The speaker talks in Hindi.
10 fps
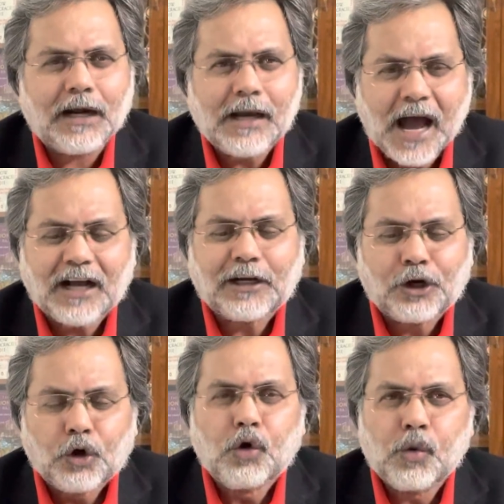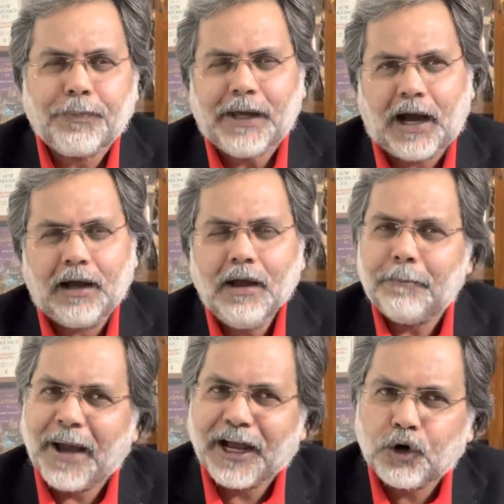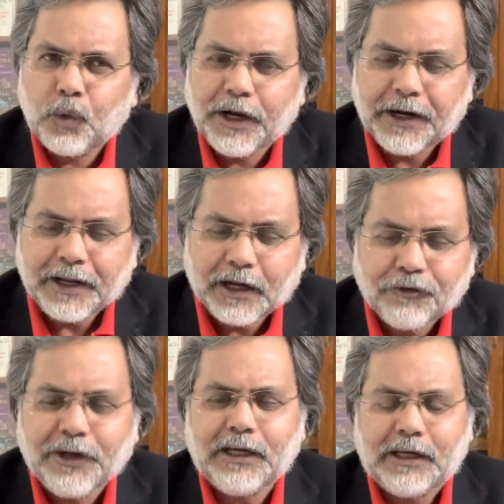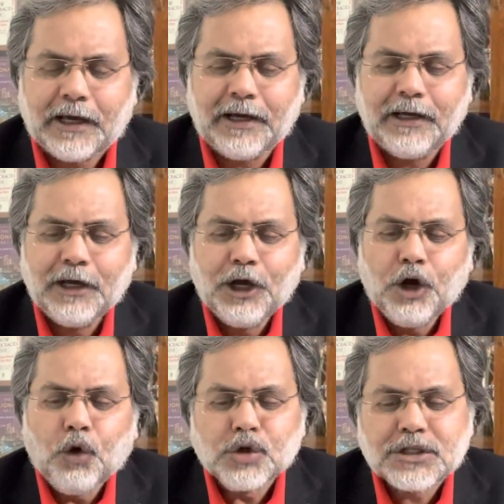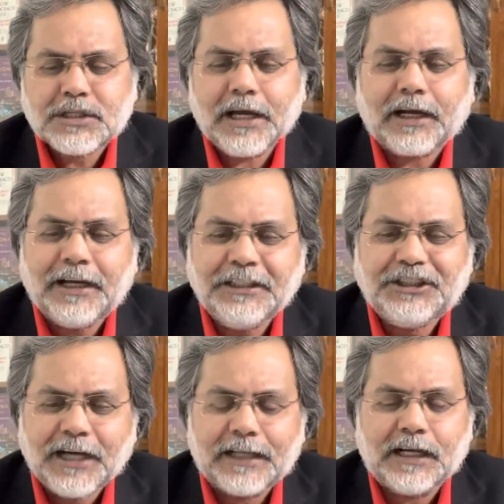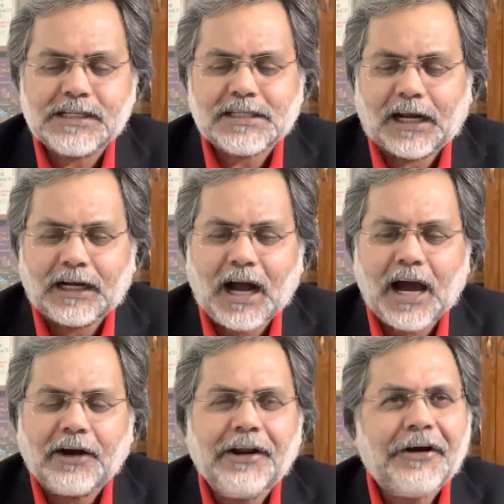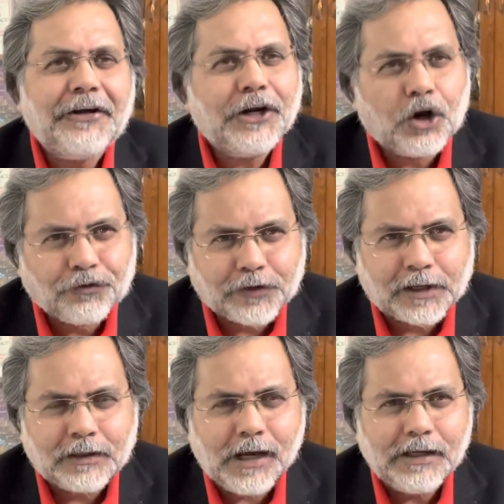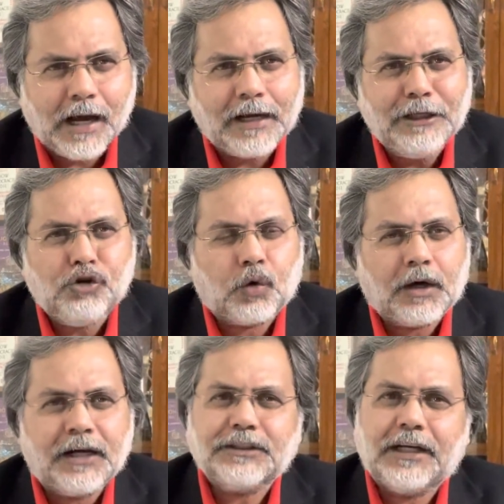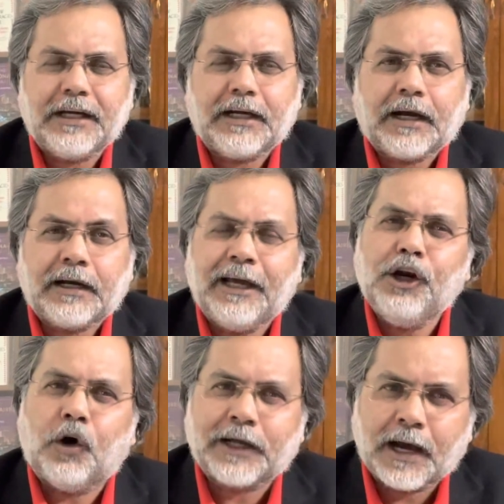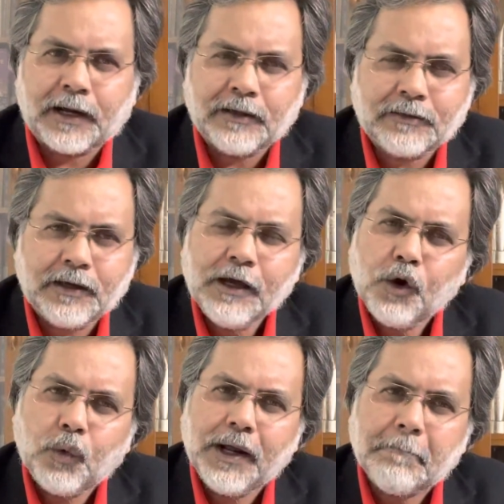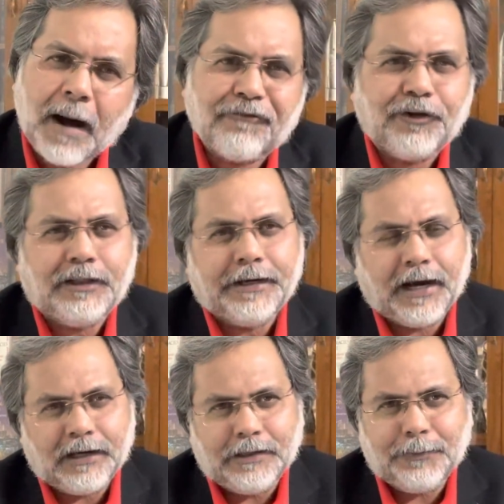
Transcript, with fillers: लाख करोड़ रुपया बैंकों ने रिकवरी की है उससे कहीं ज्यादा सरकार ने रिटर्न ऑफ कर दिया यानी जो कर्ज लेकर नहीं लौटा रहे थे उन्हें माफी दे डाली